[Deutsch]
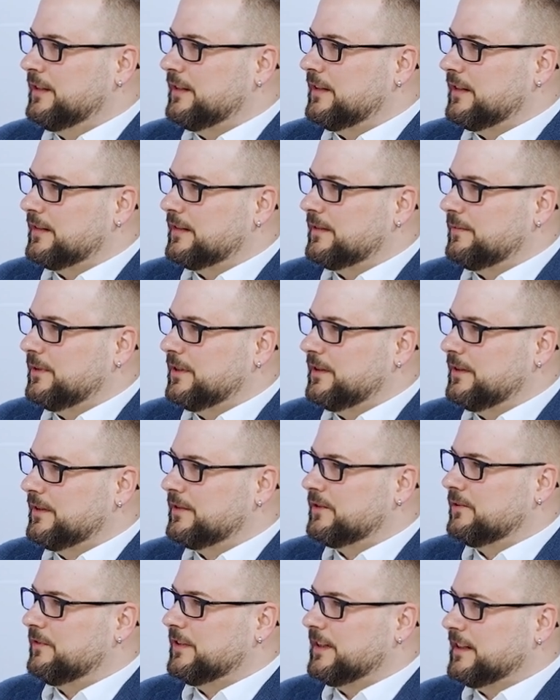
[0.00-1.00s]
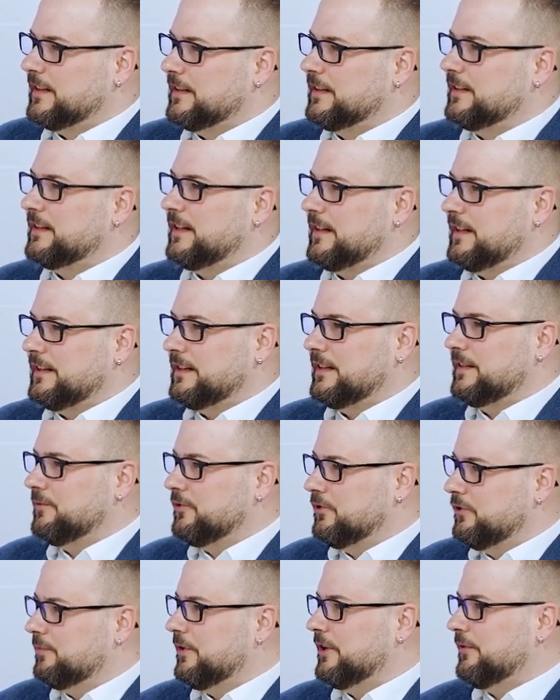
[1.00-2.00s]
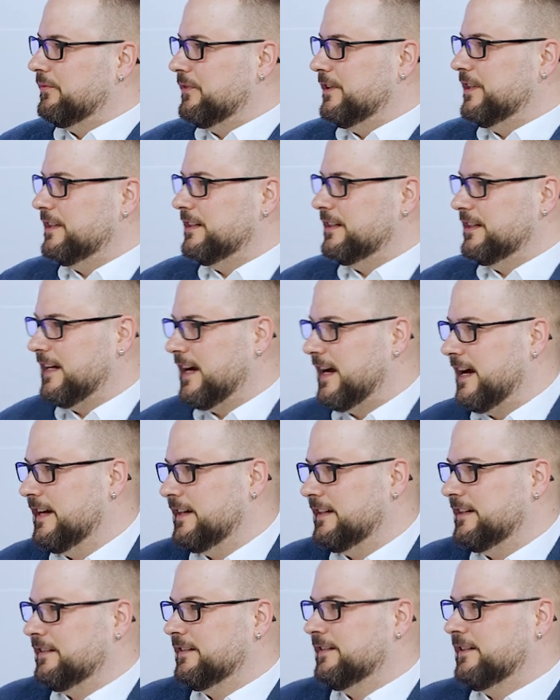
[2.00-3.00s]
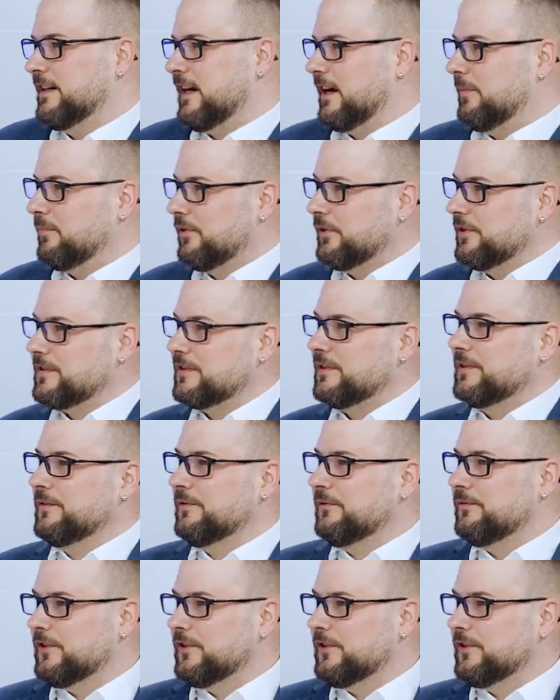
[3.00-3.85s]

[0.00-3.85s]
dass wir die Souveränität, die wir über viele Jahre nach Brüssel